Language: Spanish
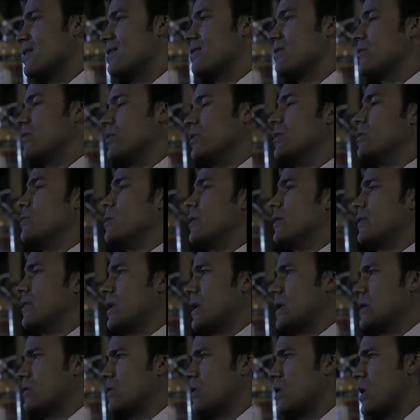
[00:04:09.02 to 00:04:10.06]
sin
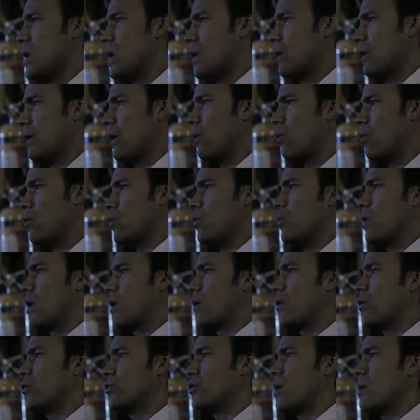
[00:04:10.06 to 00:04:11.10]
diversidad, yo le, juro
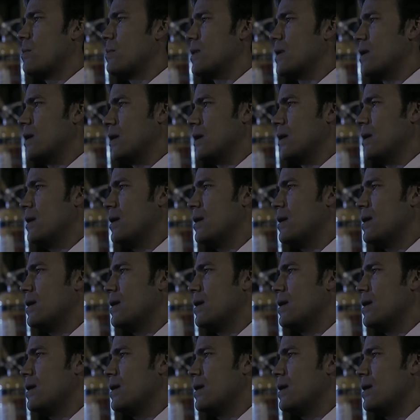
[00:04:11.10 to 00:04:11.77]
una cosa, a mí...